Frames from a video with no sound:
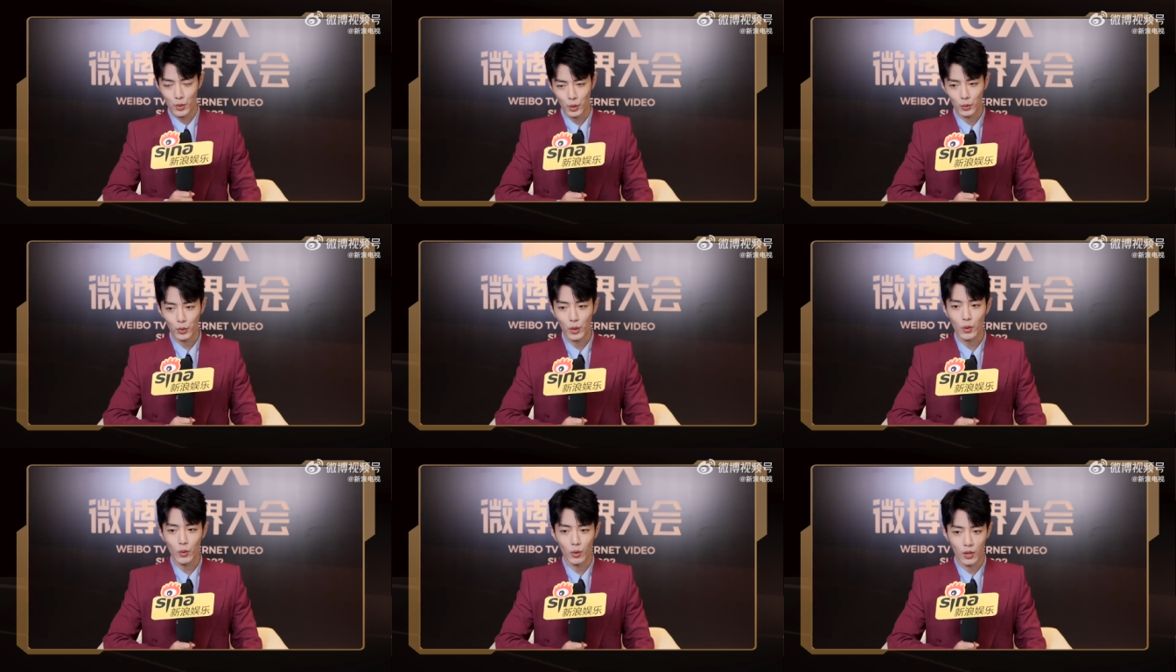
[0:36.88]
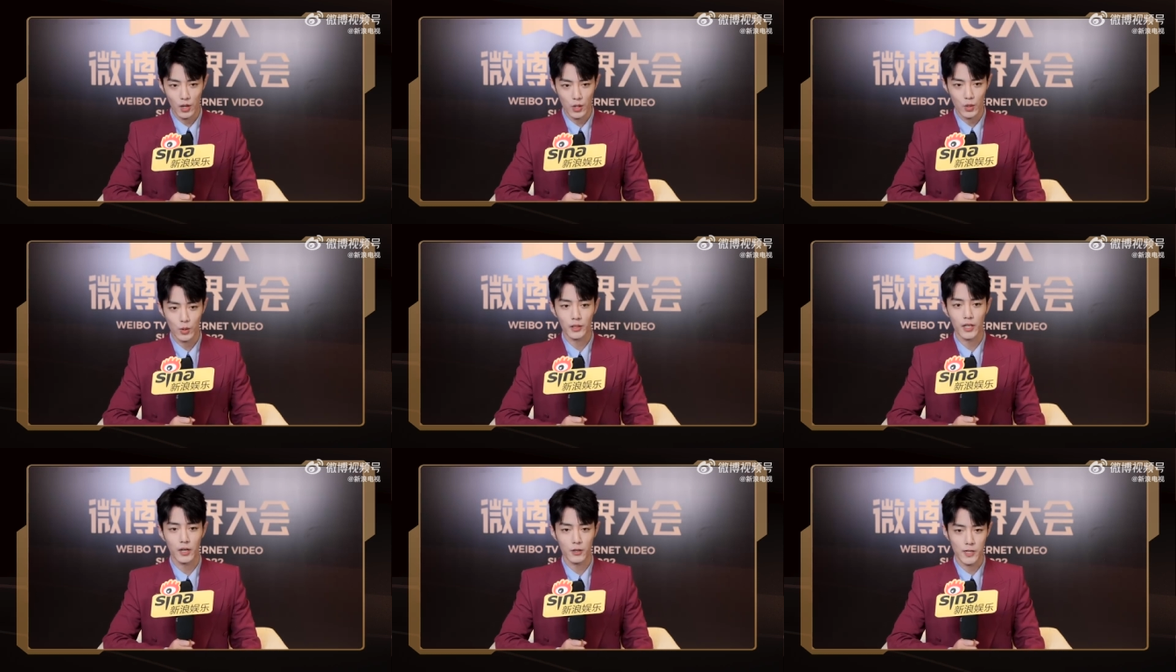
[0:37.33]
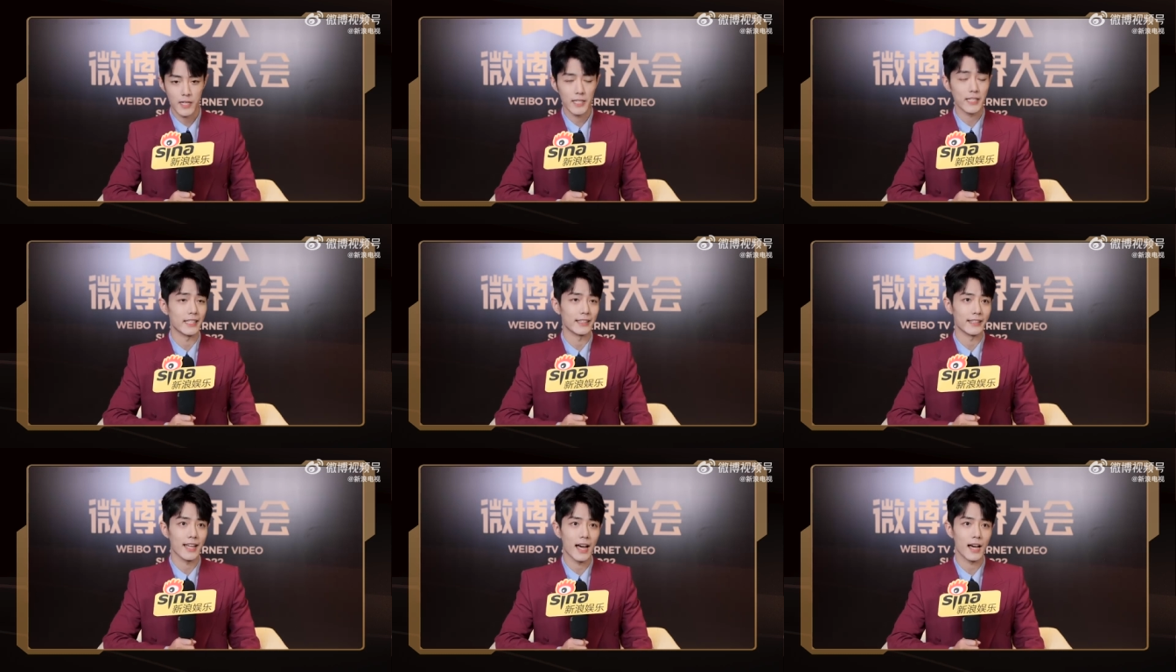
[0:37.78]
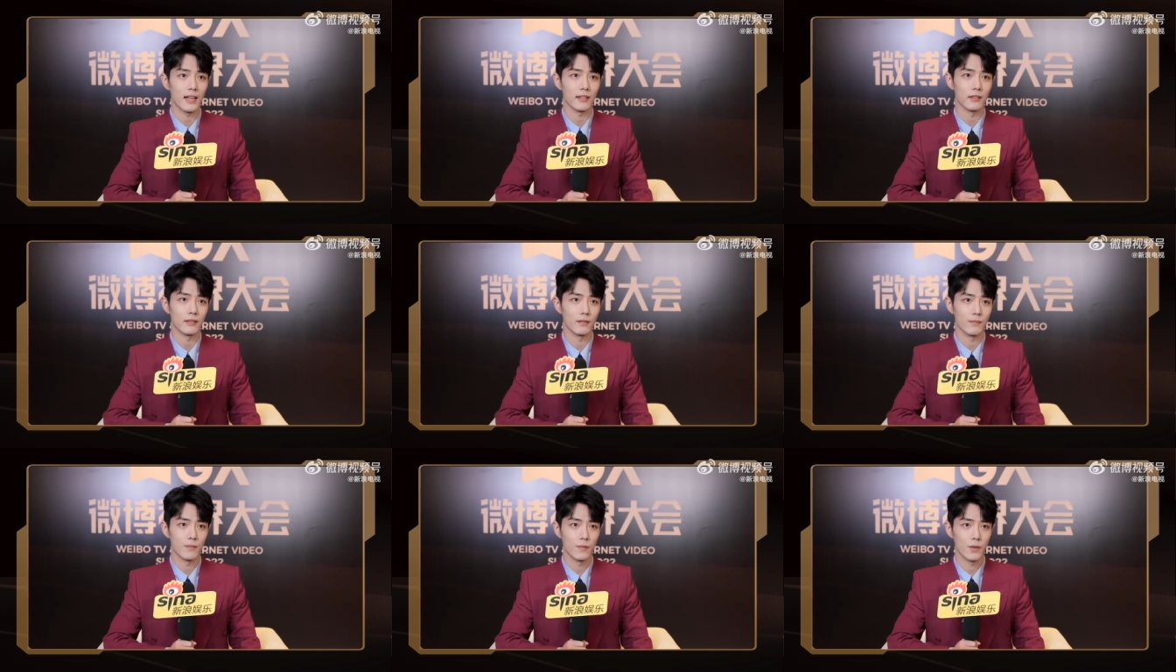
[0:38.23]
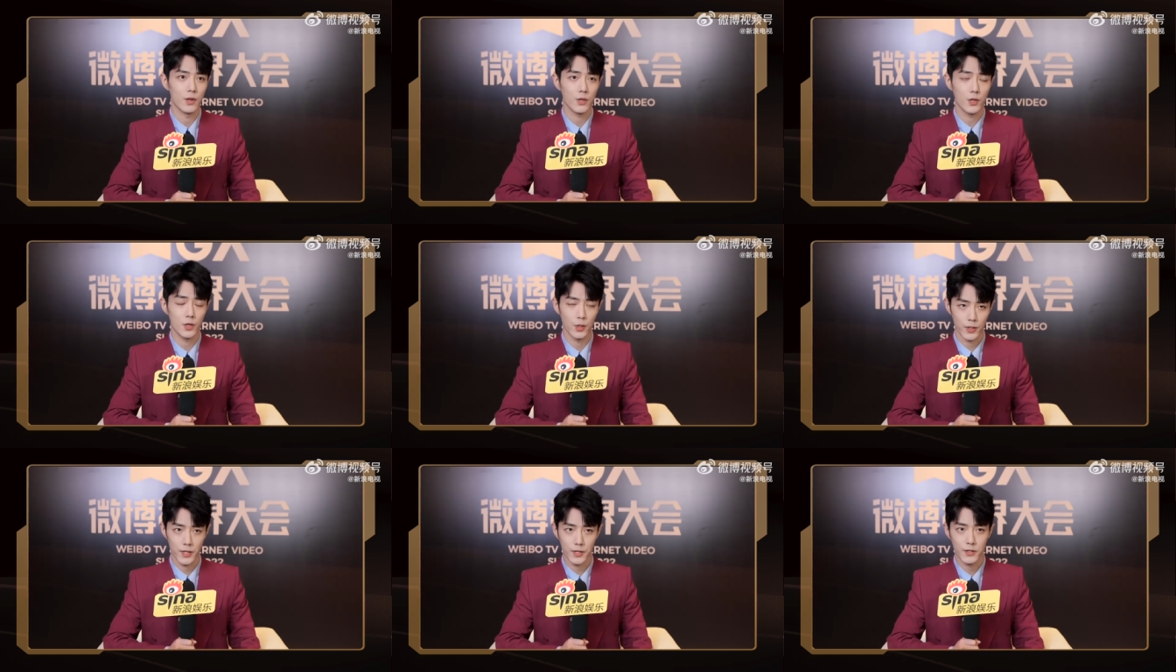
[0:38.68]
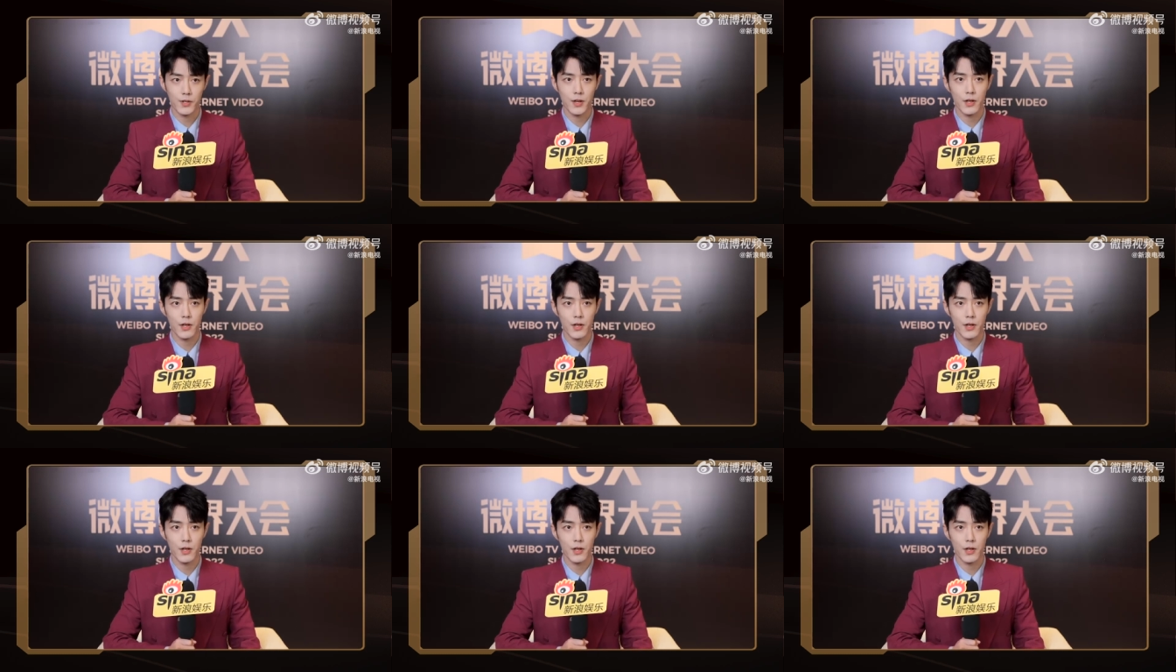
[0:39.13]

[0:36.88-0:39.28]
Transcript: 觉得对于我来说挑战挺大的。首先，